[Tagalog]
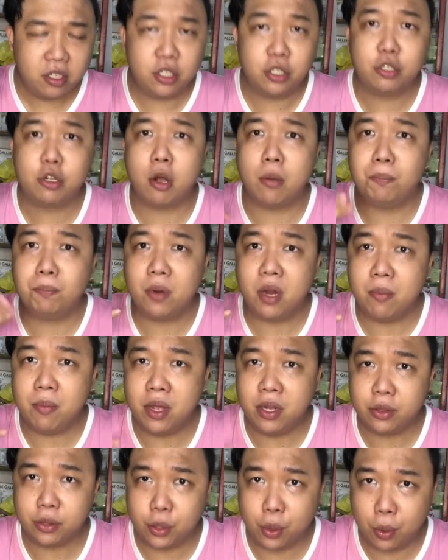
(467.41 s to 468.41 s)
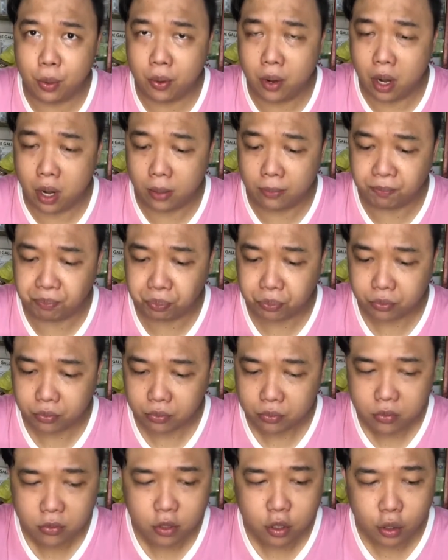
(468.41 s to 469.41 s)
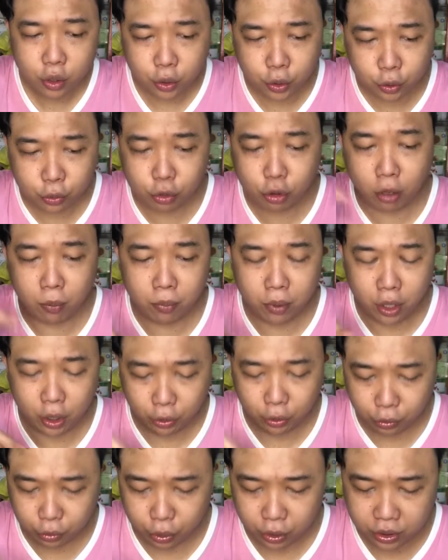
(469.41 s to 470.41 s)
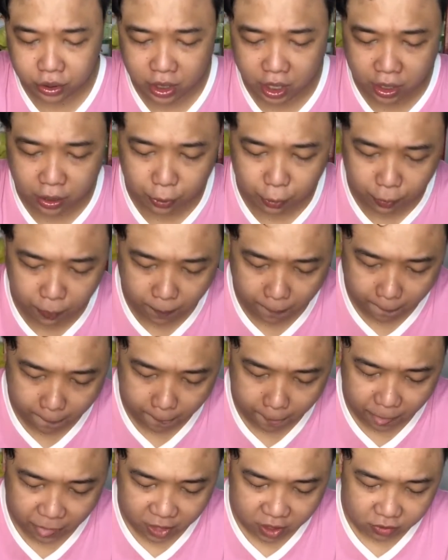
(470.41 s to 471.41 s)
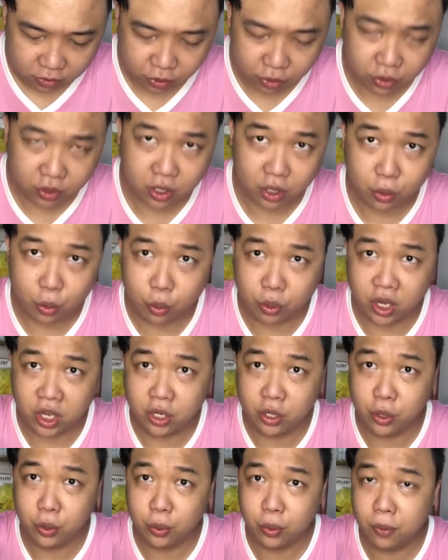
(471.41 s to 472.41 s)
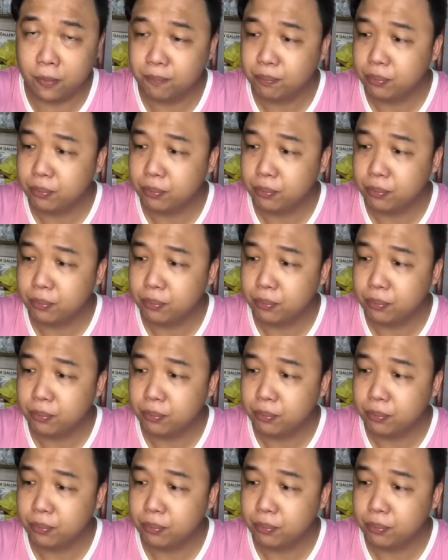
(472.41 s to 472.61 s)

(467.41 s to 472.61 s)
Nag-complement yung, um, yung Toblerone dun sa ano, dun sa cookie dough.